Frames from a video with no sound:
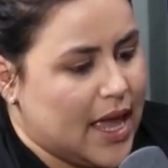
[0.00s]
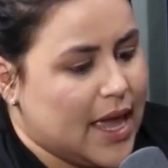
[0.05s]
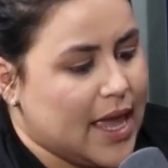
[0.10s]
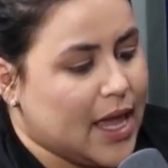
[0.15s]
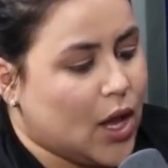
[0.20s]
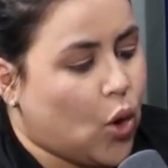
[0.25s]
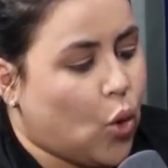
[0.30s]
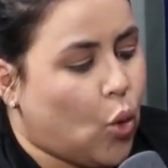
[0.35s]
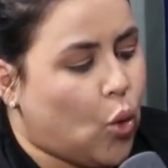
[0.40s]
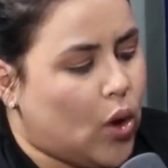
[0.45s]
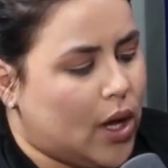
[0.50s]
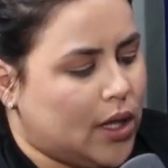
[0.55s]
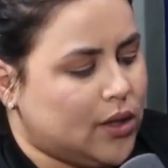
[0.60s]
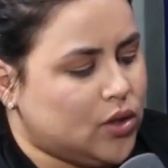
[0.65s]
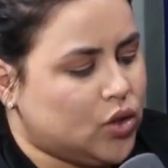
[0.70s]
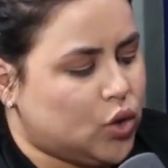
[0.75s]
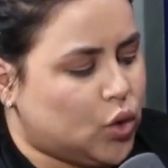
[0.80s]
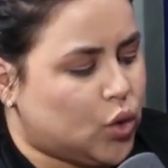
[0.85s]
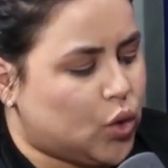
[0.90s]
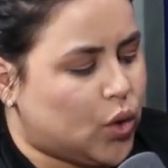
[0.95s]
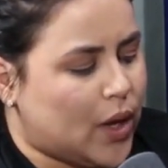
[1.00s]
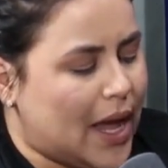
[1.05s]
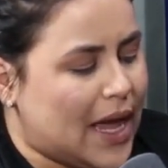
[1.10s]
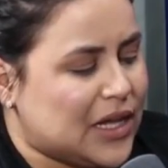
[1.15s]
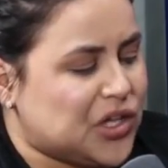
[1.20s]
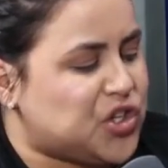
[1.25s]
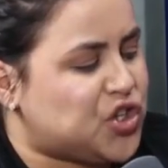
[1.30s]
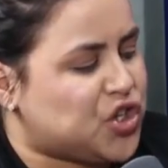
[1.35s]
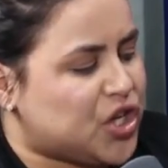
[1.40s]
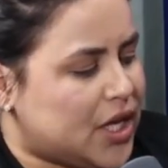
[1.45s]
Enquanto
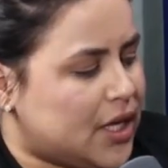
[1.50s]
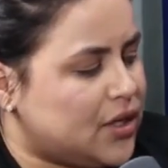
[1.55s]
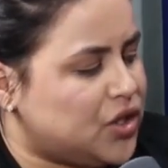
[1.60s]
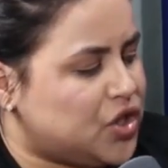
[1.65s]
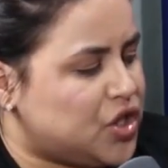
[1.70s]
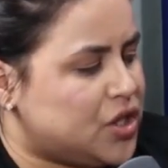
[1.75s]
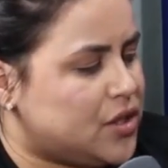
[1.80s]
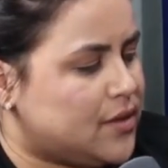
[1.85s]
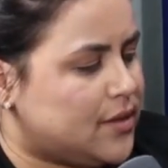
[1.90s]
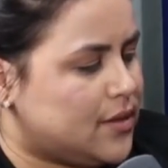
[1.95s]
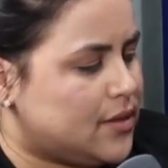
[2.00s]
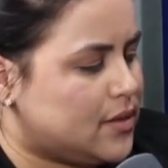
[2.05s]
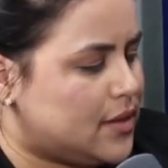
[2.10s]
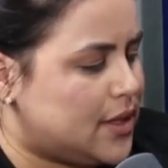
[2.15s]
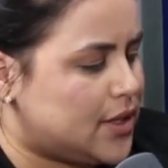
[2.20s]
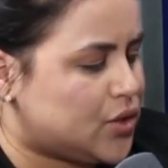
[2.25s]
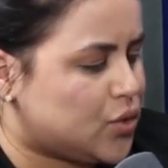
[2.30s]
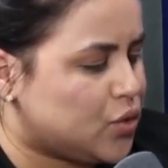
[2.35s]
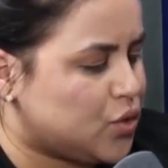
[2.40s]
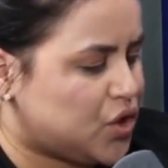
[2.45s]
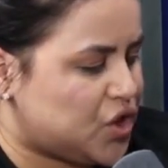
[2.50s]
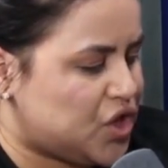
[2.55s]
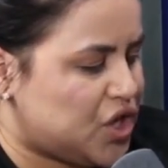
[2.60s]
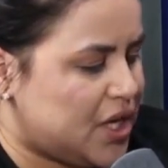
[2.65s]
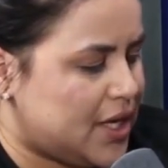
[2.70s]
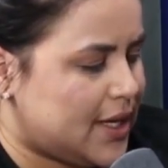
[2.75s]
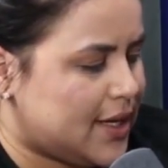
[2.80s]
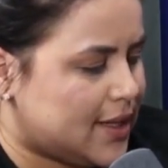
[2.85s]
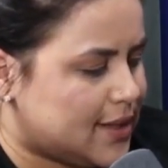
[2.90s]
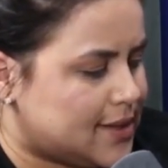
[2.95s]
a gente
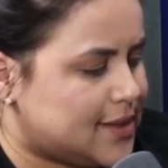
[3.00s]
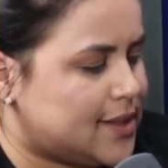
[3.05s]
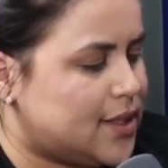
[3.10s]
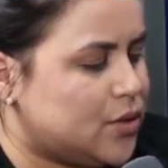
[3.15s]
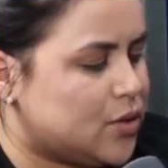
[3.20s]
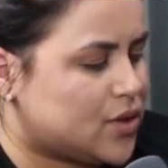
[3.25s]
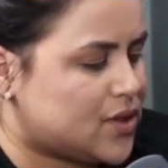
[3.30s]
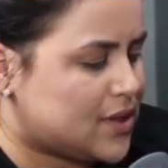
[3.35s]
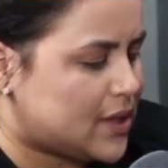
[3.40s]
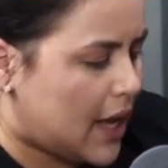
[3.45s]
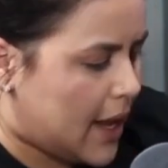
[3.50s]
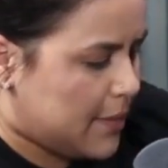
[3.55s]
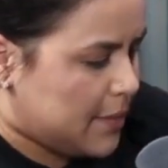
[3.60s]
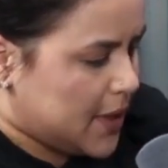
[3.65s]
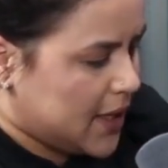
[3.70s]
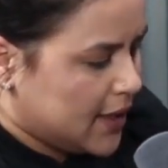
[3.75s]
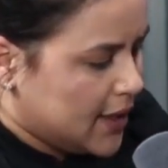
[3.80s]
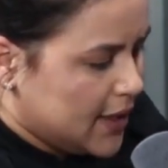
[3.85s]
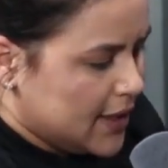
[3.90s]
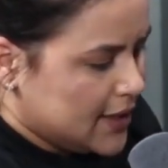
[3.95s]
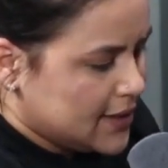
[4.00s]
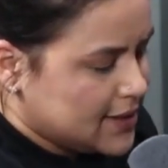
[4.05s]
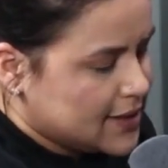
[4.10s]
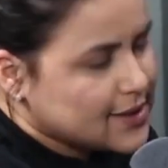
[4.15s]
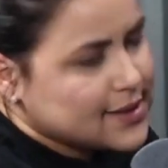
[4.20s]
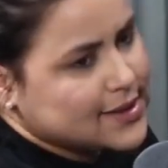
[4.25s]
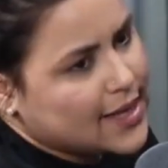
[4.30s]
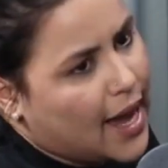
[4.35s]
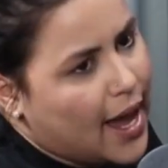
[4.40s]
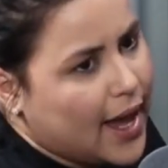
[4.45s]
discutia se o saba
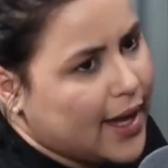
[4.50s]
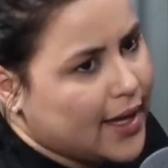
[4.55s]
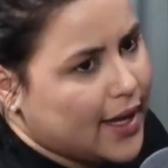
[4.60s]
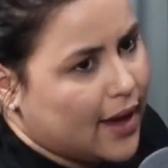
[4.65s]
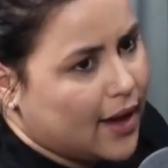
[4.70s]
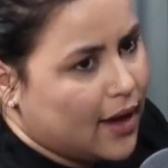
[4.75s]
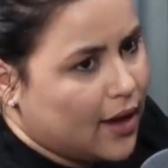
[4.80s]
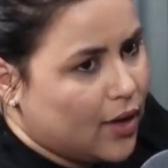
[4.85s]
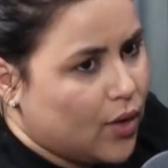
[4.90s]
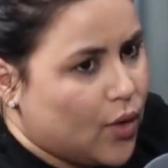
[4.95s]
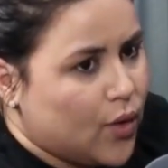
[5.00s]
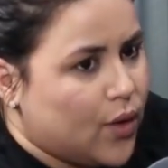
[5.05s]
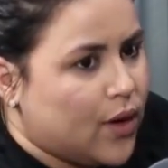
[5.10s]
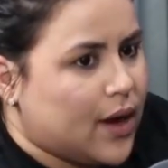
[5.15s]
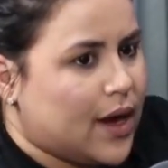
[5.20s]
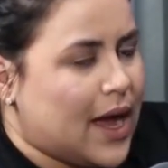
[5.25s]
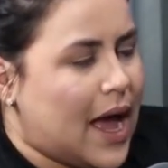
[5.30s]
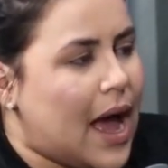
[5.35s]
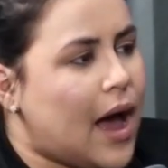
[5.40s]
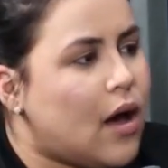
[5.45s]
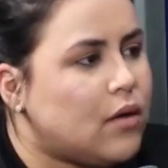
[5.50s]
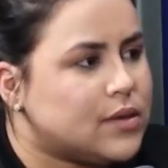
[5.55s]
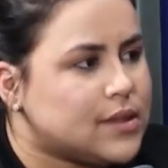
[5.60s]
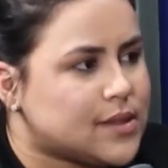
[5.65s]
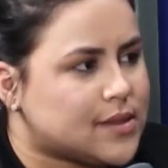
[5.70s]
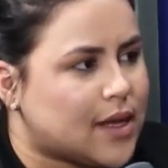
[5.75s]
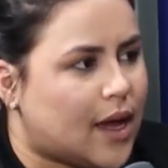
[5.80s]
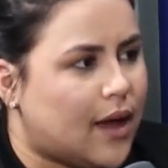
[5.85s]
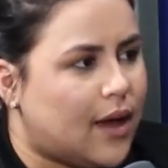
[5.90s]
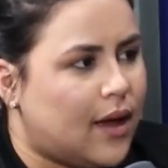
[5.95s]
saia ou
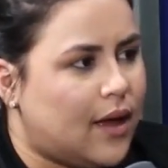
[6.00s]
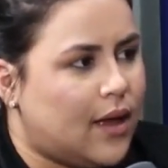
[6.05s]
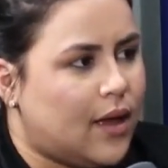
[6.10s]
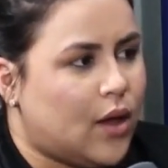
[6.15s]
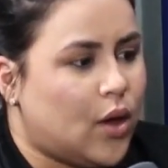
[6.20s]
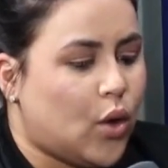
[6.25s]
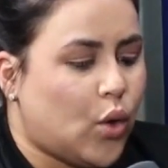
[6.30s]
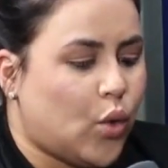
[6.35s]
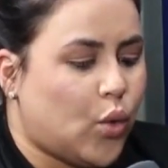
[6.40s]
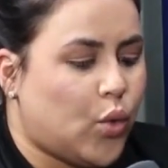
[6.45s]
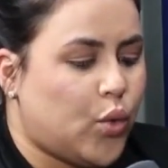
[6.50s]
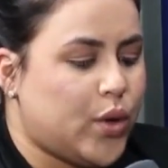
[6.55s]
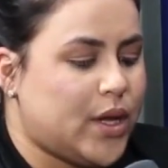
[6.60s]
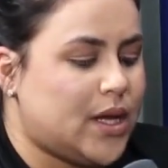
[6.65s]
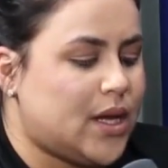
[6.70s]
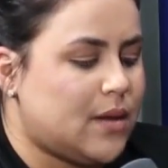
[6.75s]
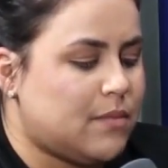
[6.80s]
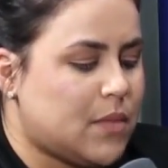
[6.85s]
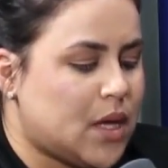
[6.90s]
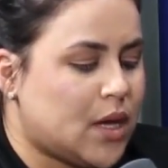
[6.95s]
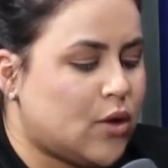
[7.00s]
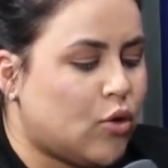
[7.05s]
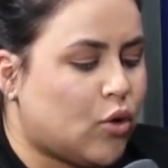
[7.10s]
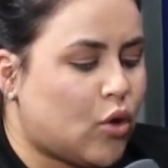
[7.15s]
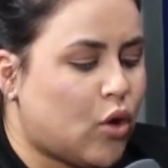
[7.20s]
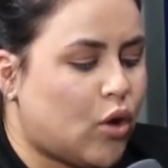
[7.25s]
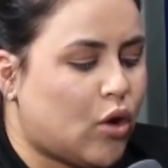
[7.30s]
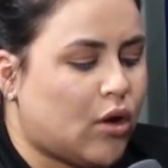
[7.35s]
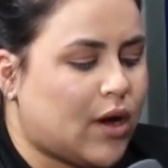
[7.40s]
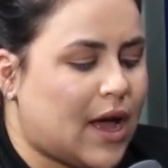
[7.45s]
calça, o inimigo
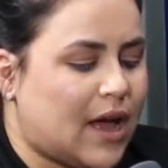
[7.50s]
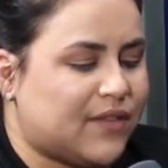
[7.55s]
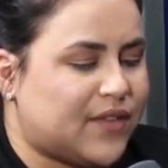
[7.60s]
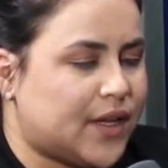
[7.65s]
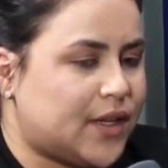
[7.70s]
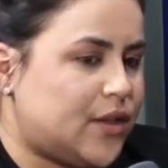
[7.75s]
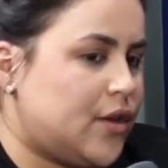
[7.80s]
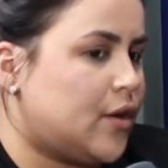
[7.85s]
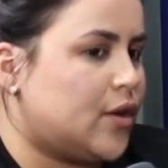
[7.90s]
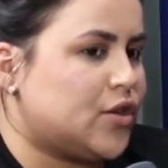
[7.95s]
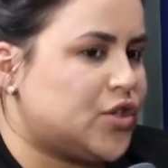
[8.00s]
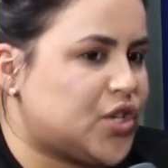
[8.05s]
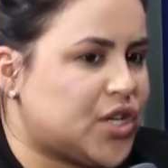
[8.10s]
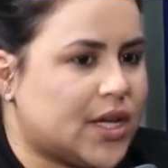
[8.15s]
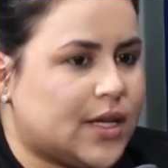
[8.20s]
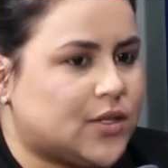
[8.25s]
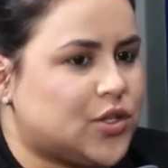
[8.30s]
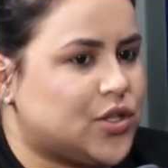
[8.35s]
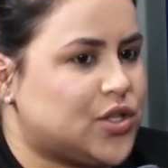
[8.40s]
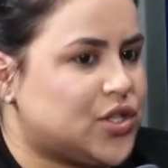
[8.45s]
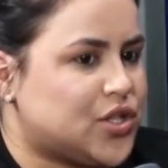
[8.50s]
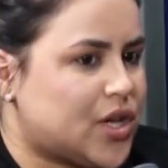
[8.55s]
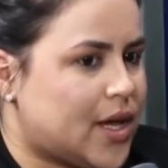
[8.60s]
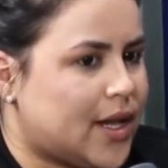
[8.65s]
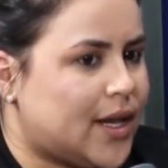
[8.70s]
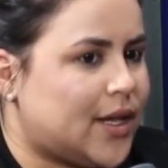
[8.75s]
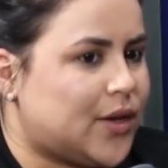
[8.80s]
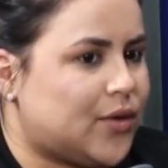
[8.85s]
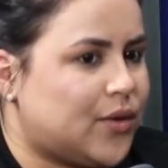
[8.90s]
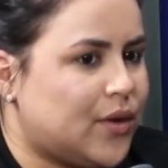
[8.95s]
colocava ideologia de
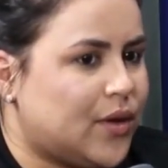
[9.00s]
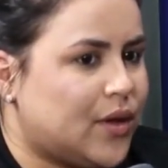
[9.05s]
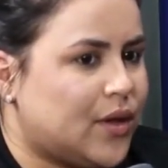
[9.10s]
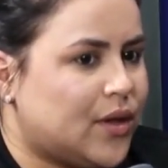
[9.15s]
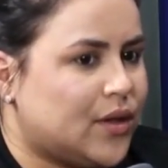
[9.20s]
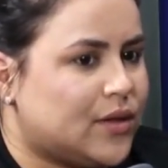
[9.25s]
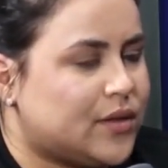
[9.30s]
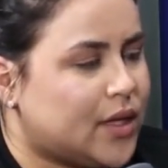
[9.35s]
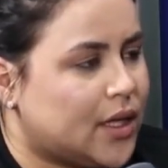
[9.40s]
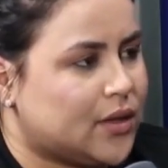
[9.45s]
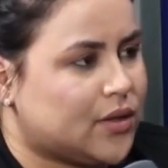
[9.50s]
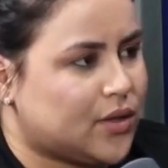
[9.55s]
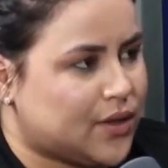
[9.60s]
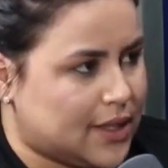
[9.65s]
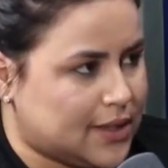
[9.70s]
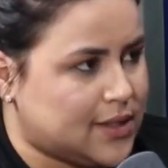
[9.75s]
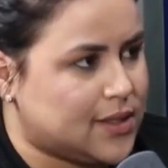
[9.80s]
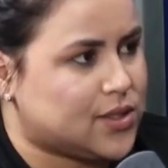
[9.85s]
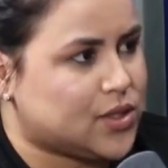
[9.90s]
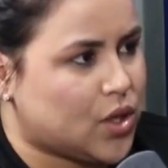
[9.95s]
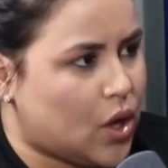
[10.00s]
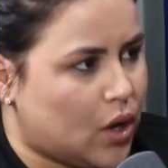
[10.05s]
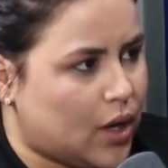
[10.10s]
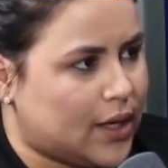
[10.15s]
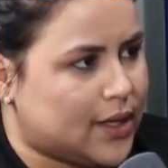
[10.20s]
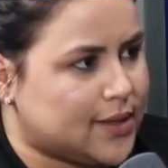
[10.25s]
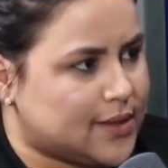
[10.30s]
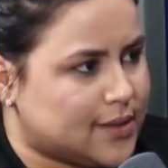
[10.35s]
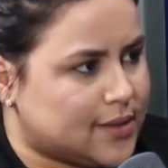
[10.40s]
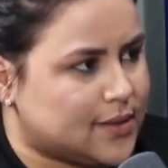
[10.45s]
gênero dentro das
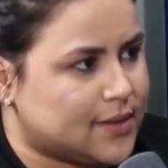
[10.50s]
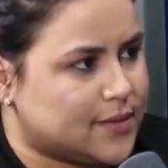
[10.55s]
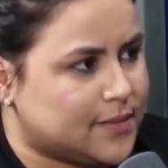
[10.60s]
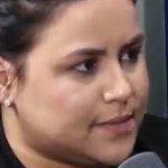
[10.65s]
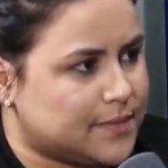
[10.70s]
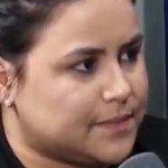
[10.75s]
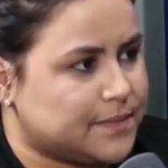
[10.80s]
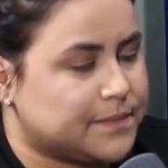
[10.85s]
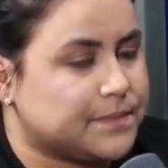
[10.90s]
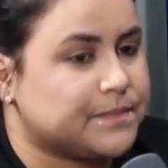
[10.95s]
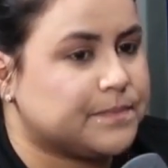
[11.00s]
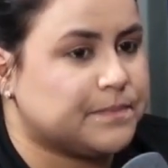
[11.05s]
escolas. É.